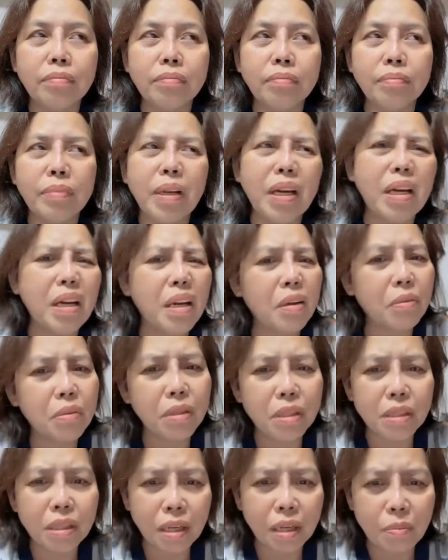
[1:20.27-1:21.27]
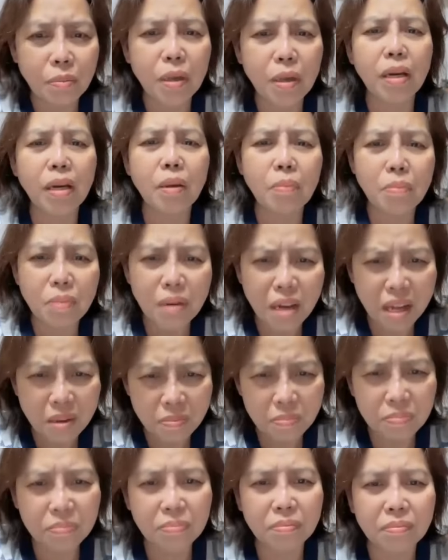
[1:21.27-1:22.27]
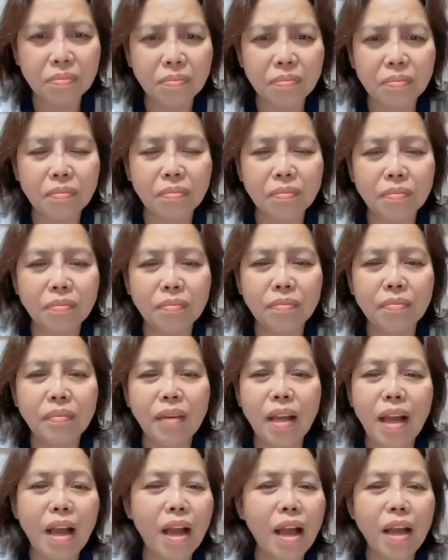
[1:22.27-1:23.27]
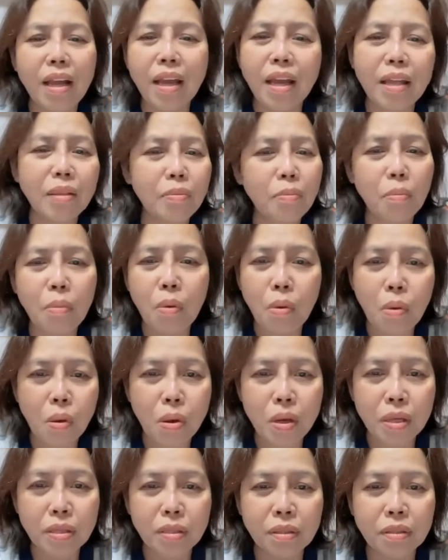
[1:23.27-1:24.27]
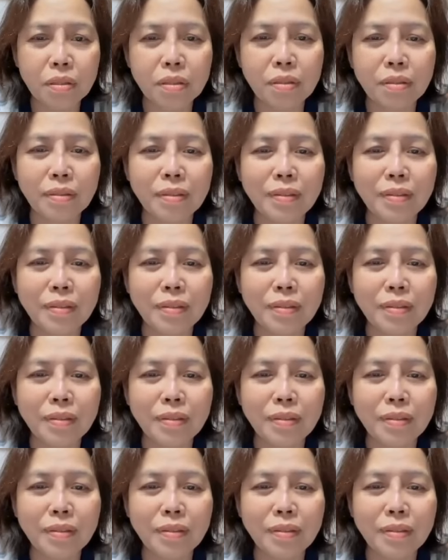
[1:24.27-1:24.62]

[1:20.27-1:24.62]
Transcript: para nako di sa ka mag love life I hate boys